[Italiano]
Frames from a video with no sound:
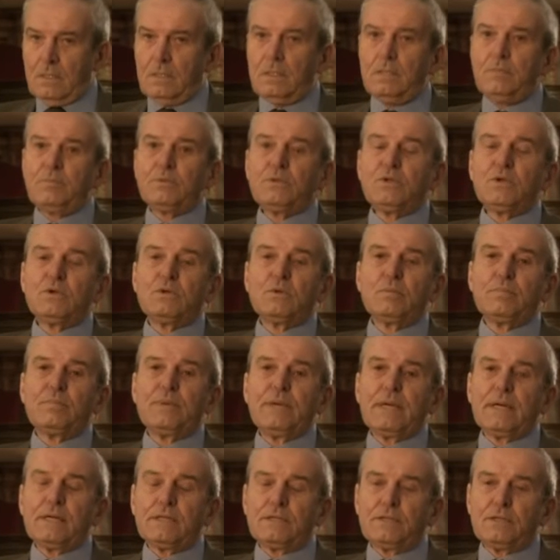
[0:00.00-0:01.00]
Il libro di
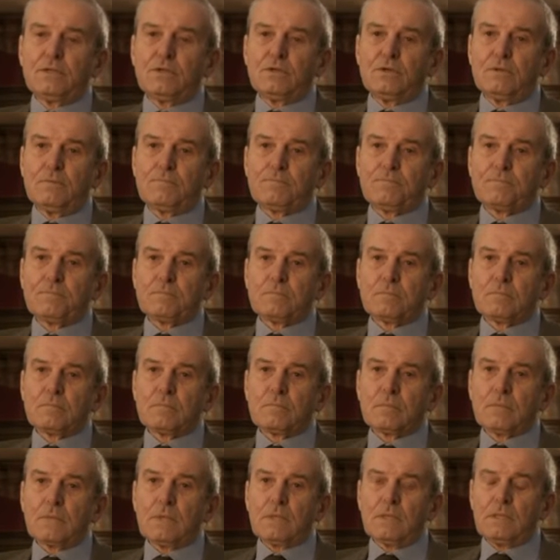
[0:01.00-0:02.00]

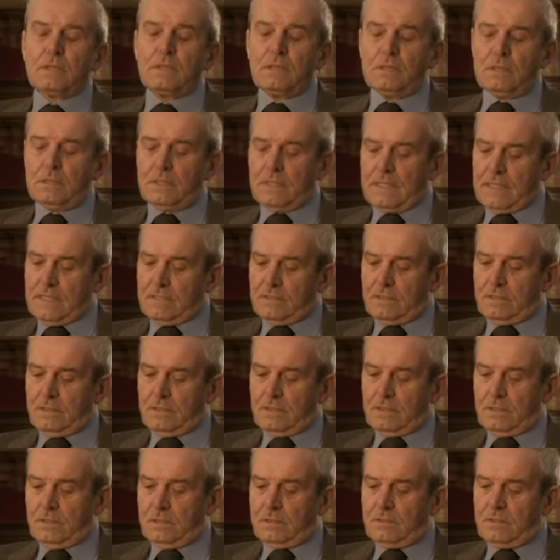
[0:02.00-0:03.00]
Copernico, il
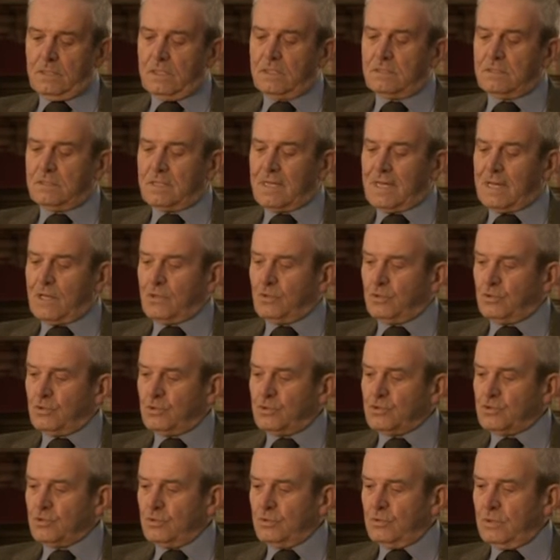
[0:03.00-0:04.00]
grande
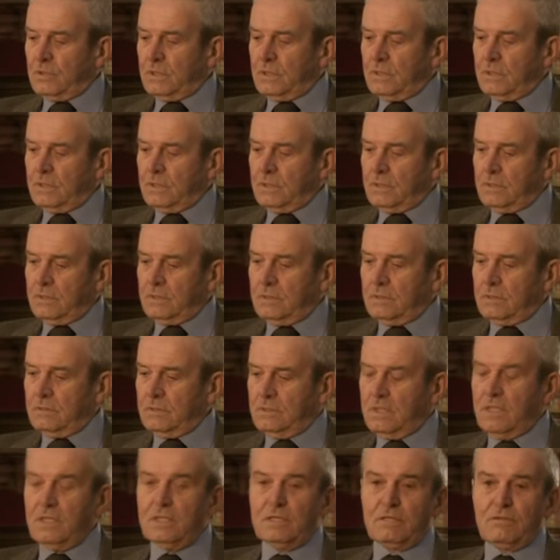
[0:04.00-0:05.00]
trattato sul eh,
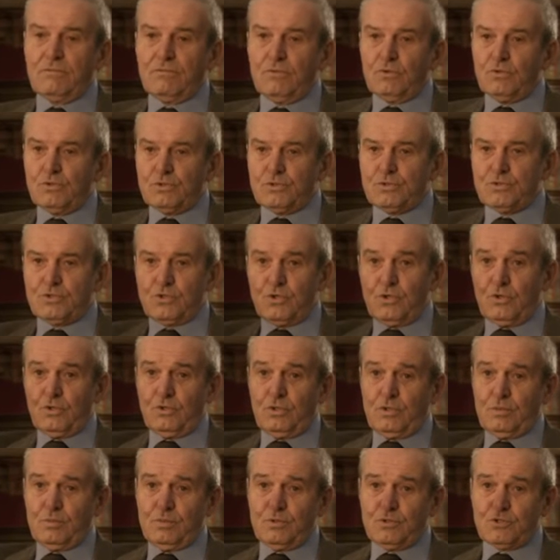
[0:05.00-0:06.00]
De
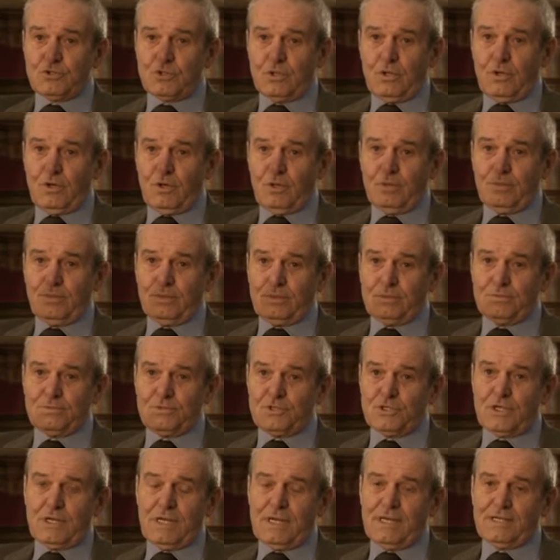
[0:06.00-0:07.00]
Revolutionibus
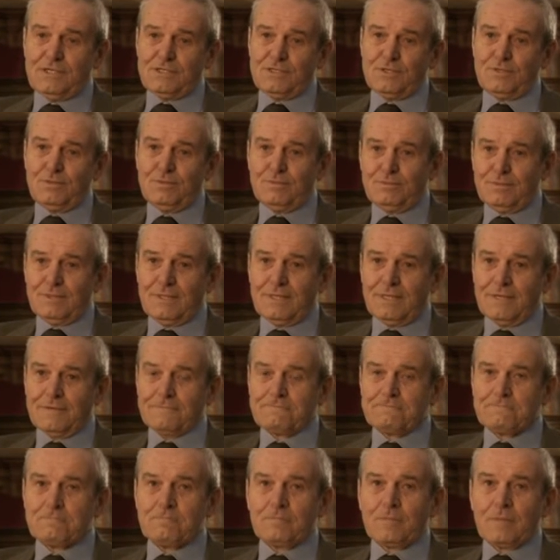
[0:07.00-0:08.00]
Orbium Celestium,
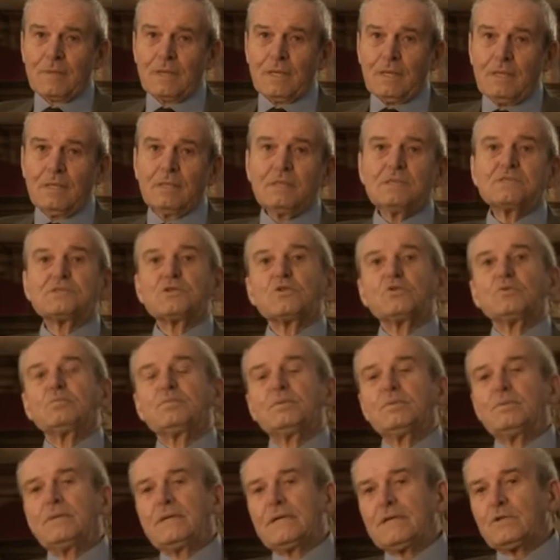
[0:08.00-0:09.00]
era
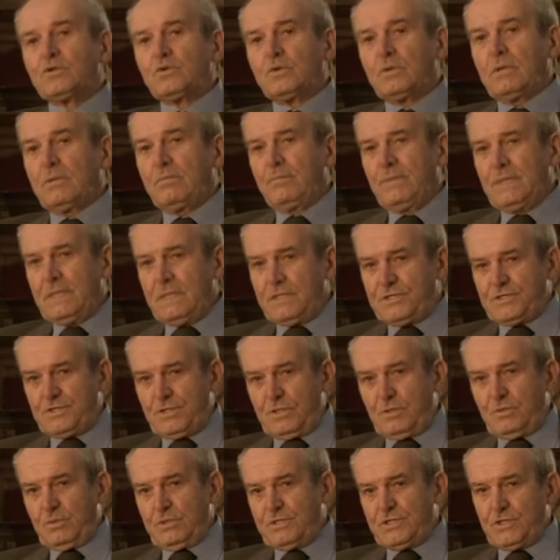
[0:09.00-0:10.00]
stato pubblicato nel
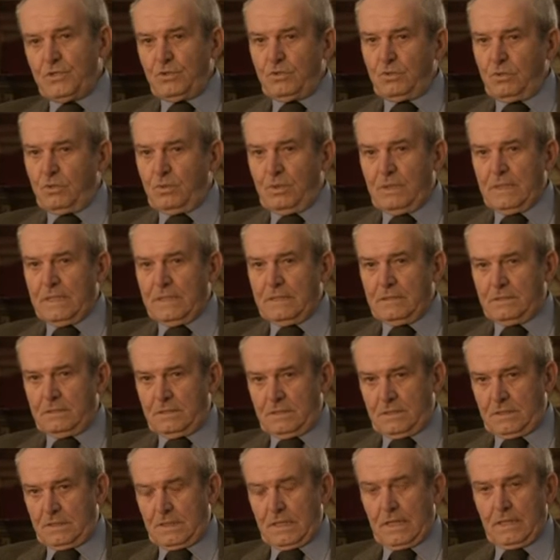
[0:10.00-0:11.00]

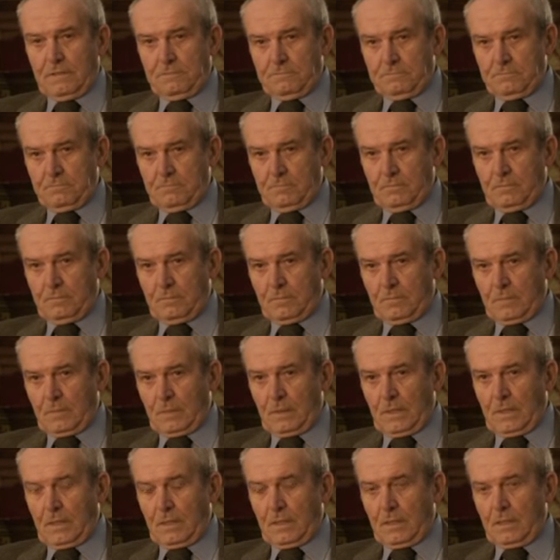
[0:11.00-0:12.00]
1543.
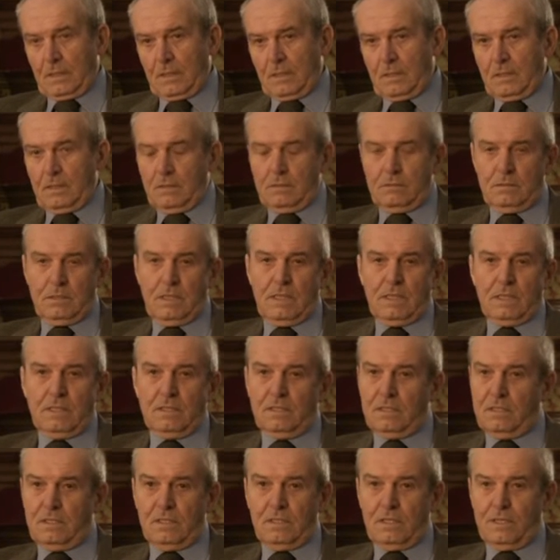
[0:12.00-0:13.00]
Né
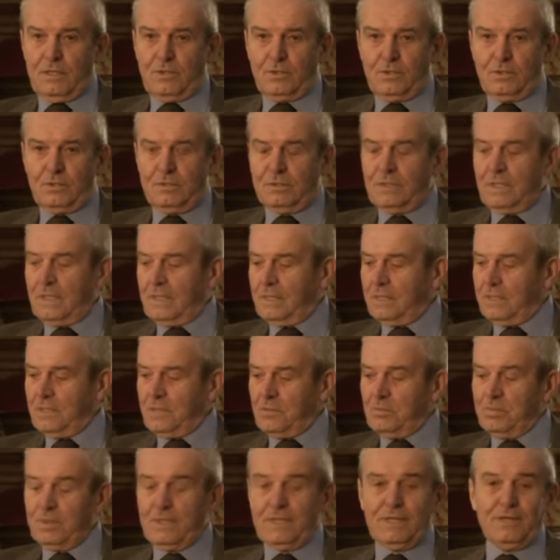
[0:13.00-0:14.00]
Galileo né
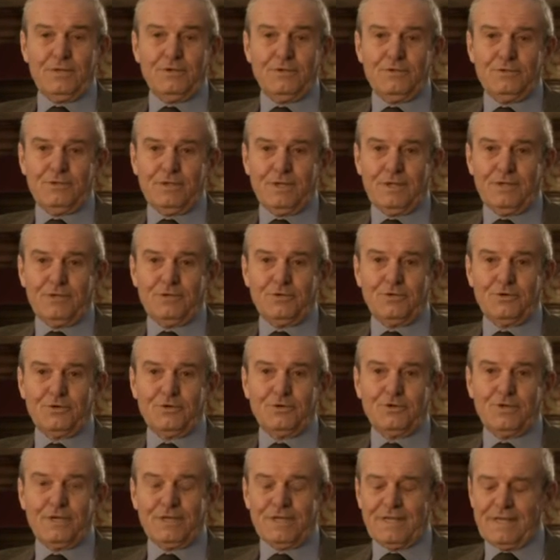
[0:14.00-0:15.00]
Keplero erano
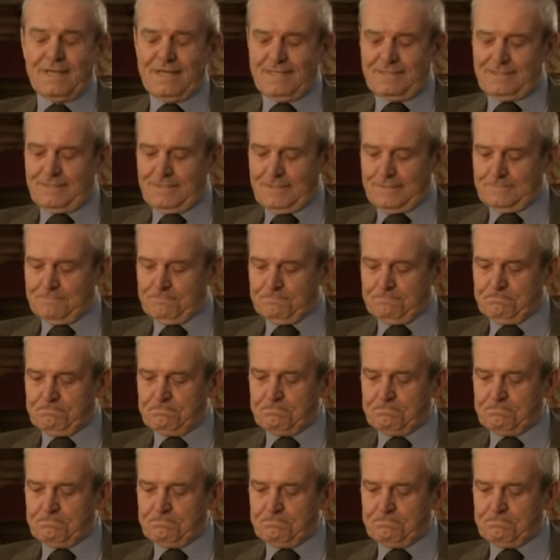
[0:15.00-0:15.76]
ancora nati.